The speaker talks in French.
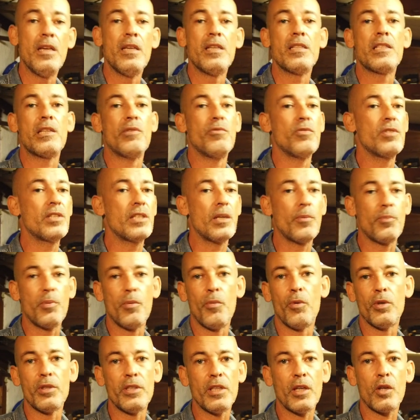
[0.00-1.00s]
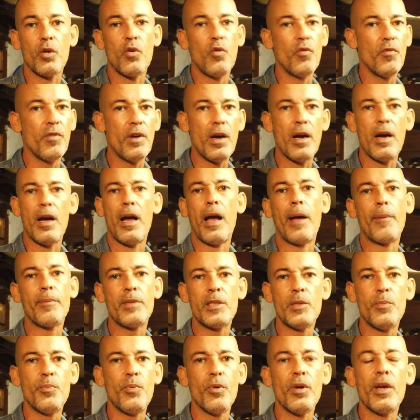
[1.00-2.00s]
ça veut simplement dire qu'on va un
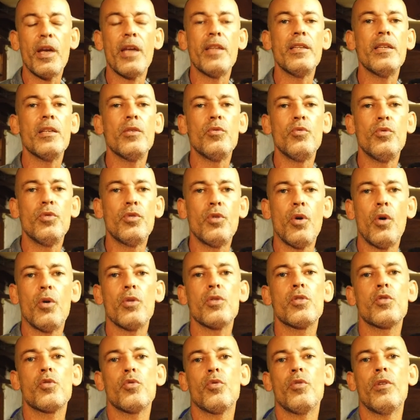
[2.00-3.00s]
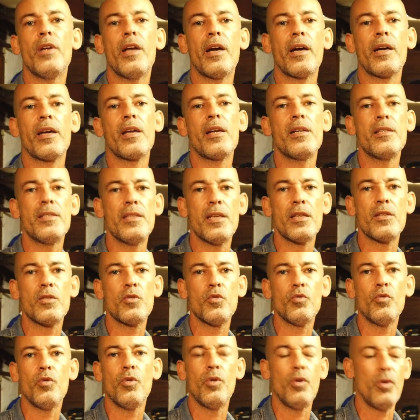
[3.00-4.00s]
petit peu gagner du temps sur la
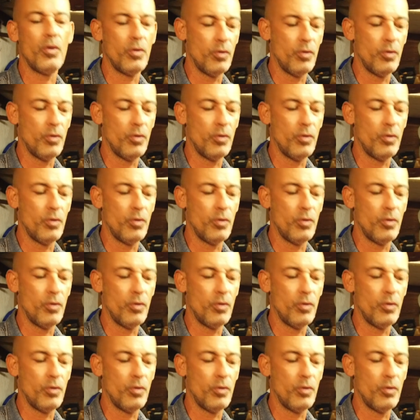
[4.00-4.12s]
réalisation euh,